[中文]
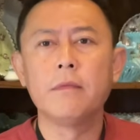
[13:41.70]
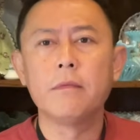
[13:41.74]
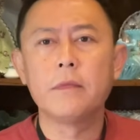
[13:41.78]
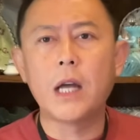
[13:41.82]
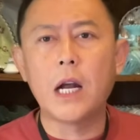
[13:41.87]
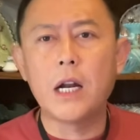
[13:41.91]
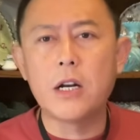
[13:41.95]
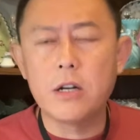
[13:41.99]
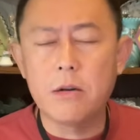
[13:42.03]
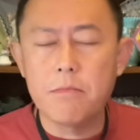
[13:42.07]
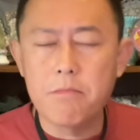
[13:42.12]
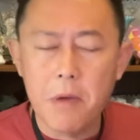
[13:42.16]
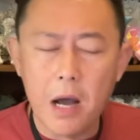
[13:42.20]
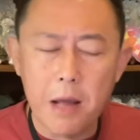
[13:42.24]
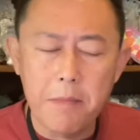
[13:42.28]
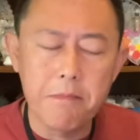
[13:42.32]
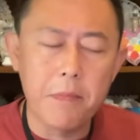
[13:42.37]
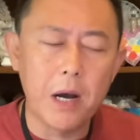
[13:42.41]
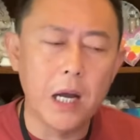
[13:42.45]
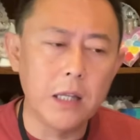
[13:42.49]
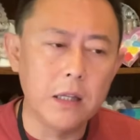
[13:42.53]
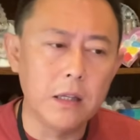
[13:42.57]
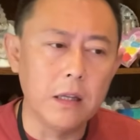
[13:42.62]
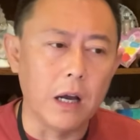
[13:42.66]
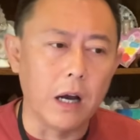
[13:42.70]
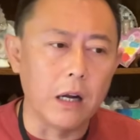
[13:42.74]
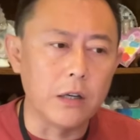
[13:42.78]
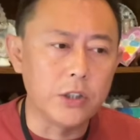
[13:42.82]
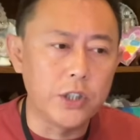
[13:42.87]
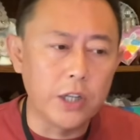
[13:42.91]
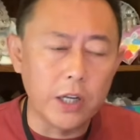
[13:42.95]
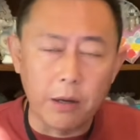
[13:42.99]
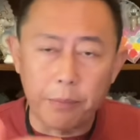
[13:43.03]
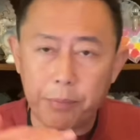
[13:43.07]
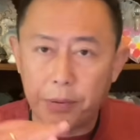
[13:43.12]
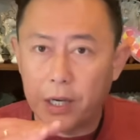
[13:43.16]
但是慢慢的，
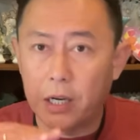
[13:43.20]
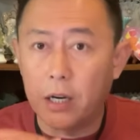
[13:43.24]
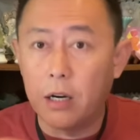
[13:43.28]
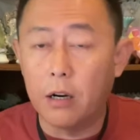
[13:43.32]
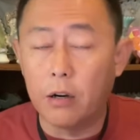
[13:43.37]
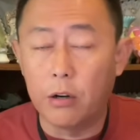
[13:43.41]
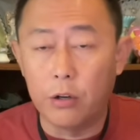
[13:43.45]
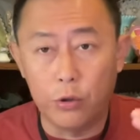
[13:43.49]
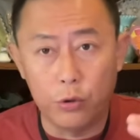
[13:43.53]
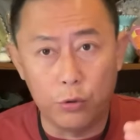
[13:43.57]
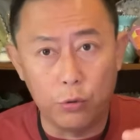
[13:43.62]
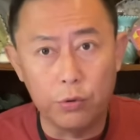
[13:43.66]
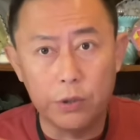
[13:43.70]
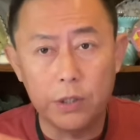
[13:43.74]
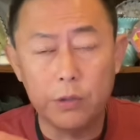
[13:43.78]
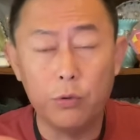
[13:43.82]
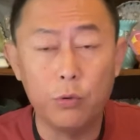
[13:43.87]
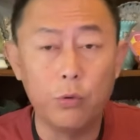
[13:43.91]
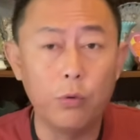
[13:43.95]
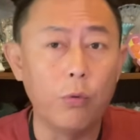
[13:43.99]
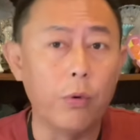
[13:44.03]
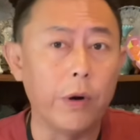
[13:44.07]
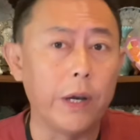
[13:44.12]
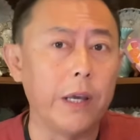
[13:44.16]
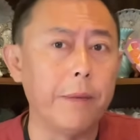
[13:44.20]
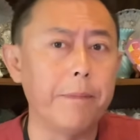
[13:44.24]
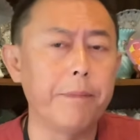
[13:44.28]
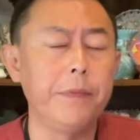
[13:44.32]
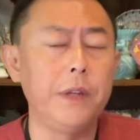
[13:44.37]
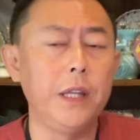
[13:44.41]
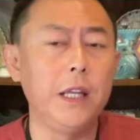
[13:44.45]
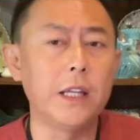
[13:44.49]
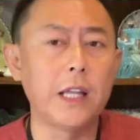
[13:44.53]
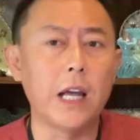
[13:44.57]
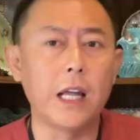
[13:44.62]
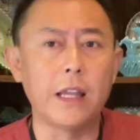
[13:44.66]
这个平衡如如果一
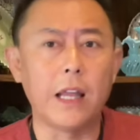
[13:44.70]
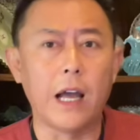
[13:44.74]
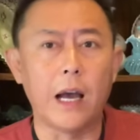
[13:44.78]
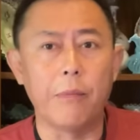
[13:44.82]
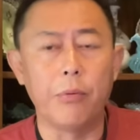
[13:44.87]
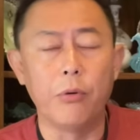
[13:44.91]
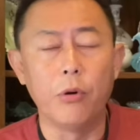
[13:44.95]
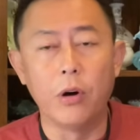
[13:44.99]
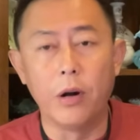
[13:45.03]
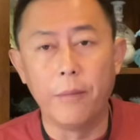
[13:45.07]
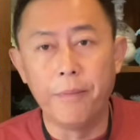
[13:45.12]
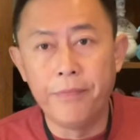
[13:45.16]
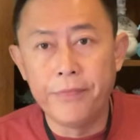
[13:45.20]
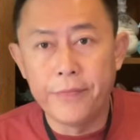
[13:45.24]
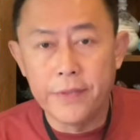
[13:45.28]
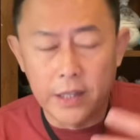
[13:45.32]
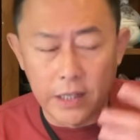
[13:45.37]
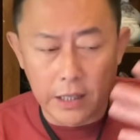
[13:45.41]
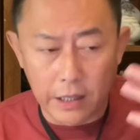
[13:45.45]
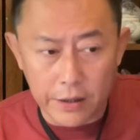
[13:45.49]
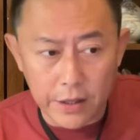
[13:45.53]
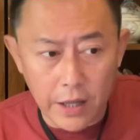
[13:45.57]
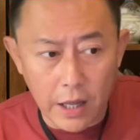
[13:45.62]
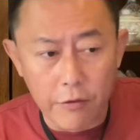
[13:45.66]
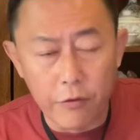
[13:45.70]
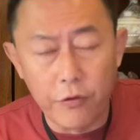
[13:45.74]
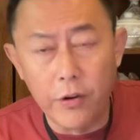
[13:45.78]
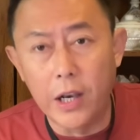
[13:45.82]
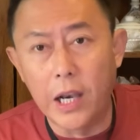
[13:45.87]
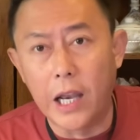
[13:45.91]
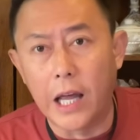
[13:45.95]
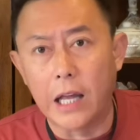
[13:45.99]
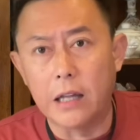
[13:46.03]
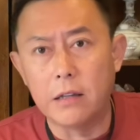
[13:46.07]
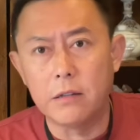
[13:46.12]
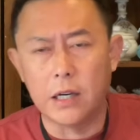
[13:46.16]
一旦打破，你在
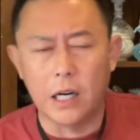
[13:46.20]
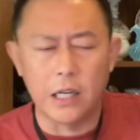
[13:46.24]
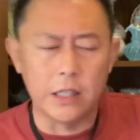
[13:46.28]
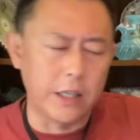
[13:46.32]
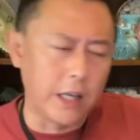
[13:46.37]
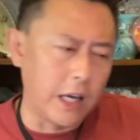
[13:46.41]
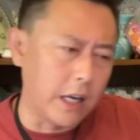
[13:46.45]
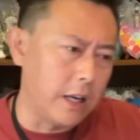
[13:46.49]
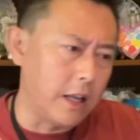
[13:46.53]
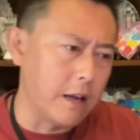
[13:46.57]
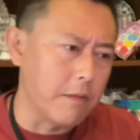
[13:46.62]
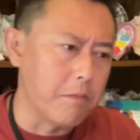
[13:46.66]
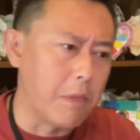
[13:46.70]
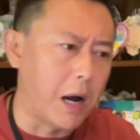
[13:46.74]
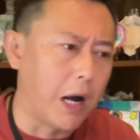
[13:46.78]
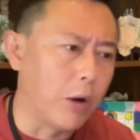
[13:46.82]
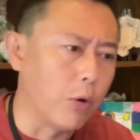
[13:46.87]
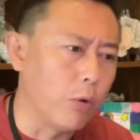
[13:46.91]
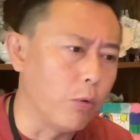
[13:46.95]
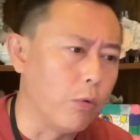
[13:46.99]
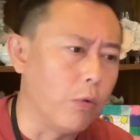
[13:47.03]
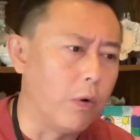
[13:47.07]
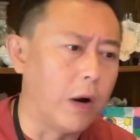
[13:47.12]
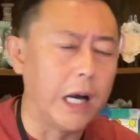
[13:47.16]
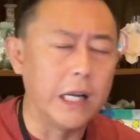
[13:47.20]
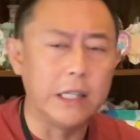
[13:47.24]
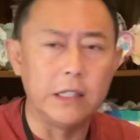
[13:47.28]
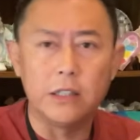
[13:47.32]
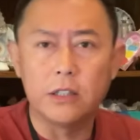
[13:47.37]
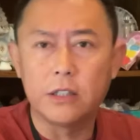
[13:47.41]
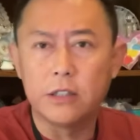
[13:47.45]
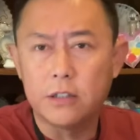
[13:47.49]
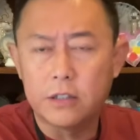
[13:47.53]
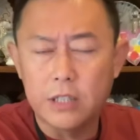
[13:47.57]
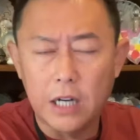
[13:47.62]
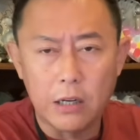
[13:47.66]
芬兰啊，天天忙碌啊，你
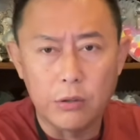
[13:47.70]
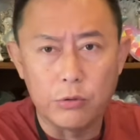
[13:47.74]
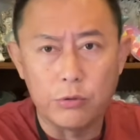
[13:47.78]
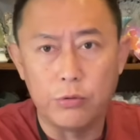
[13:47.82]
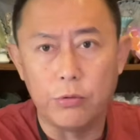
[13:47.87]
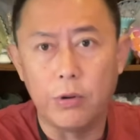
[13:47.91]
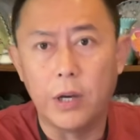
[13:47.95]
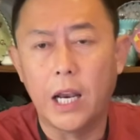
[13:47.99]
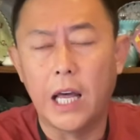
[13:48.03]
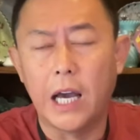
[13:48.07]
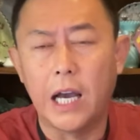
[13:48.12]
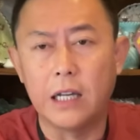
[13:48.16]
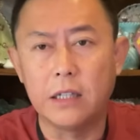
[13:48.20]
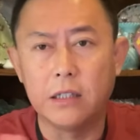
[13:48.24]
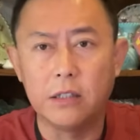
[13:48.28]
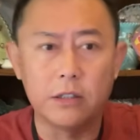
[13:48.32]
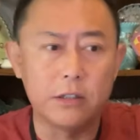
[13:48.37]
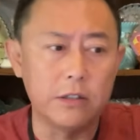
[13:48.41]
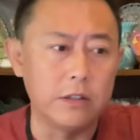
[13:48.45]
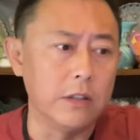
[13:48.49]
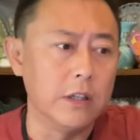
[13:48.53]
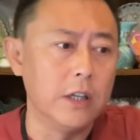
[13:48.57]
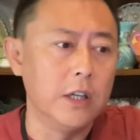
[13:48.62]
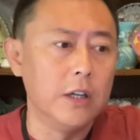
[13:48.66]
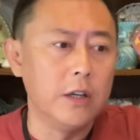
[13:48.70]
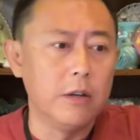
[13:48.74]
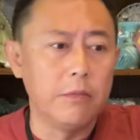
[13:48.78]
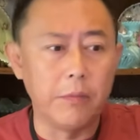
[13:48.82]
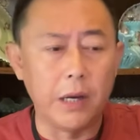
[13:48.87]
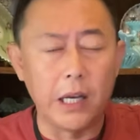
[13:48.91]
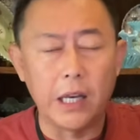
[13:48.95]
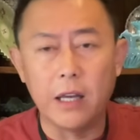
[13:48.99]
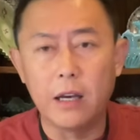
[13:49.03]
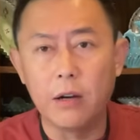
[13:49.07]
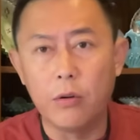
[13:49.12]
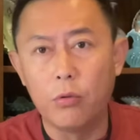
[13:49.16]
是上学啦，你是
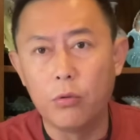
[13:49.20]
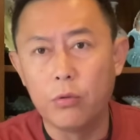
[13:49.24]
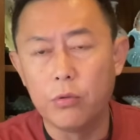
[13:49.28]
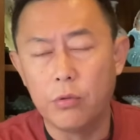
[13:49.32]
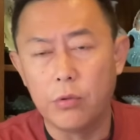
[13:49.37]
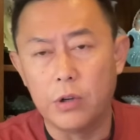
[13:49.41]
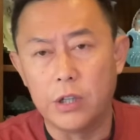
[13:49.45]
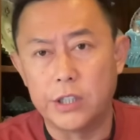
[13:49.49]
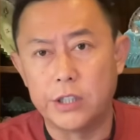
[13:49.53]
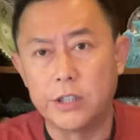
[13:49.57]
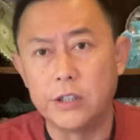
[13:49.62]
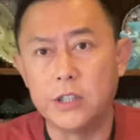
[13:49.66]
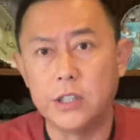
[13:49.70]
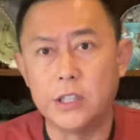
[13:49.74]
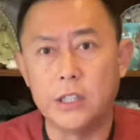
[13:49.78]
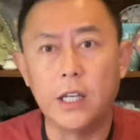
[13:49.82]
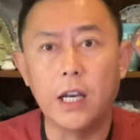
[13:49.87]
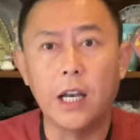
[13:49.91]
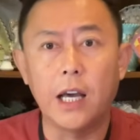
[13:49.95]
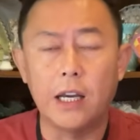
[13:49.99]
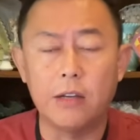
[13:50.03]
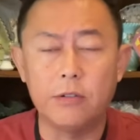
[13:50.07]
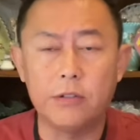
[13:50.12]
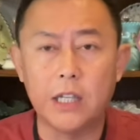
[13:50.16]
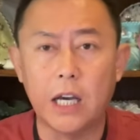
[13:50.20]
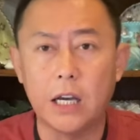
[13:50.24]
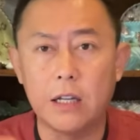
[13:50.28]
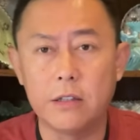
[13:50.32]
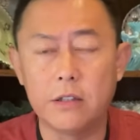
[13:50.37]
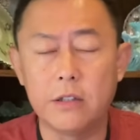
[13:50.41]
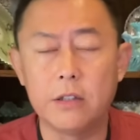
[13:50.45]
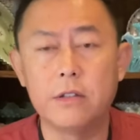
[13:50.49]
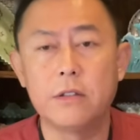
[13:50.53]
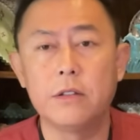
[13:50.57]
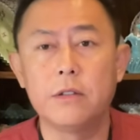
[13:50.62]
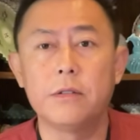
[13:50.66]
每天工作实习啦，家
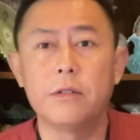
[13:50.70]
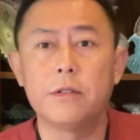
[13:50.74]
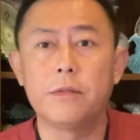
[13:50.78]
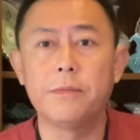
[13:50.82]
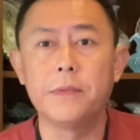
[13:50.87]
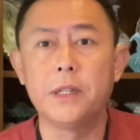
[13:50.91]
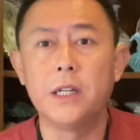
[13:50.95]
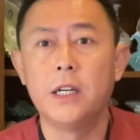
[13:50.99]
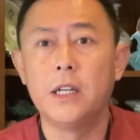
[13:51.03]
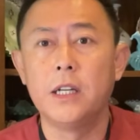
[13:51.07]
这这什么